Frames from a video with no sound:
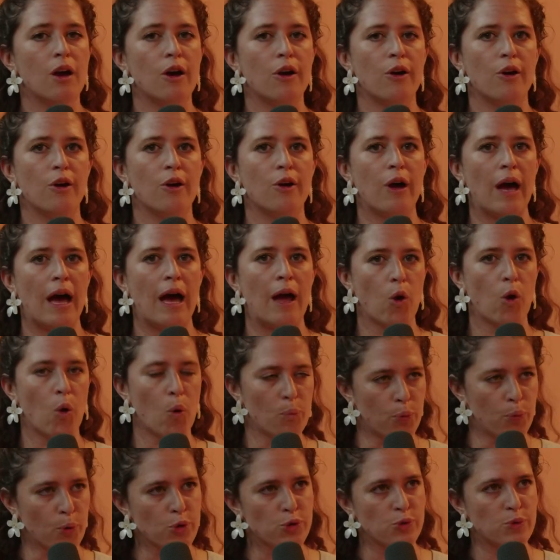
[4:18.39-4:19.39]
Euh, alors,
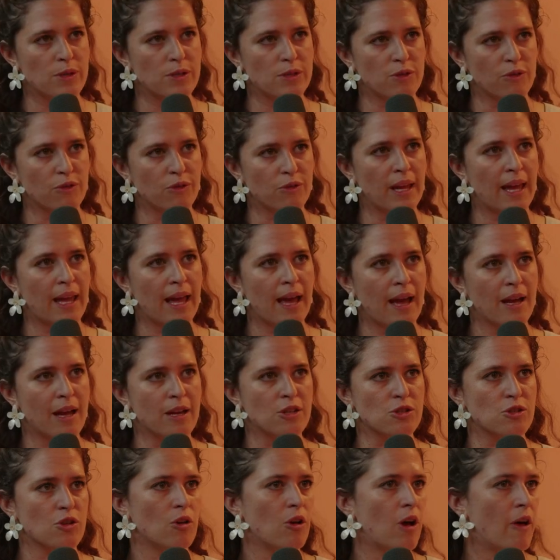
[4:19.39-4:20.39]
on poursuit ce
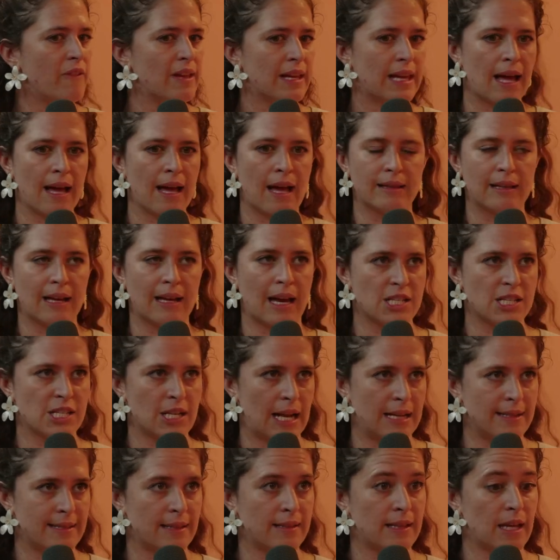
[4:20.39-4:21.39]
voyage avec un trajet
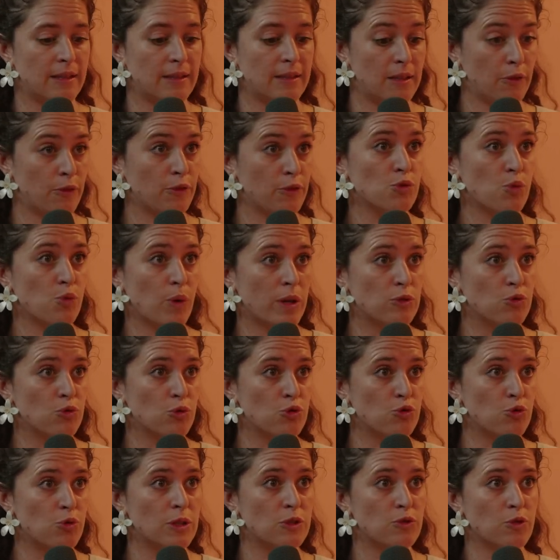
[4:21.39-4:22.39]
alternatif, soit tout
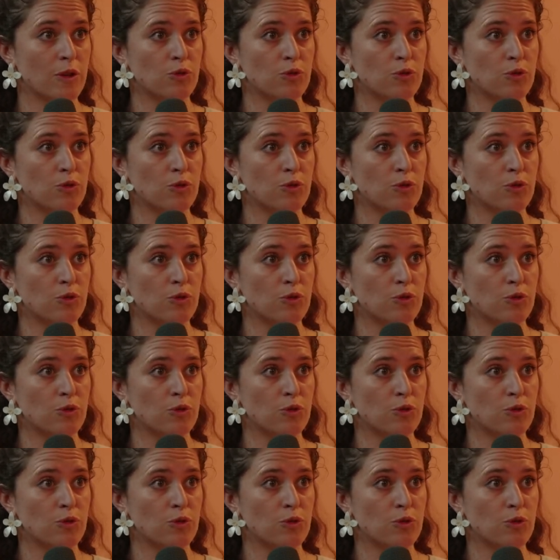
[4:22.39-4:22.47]
de suite,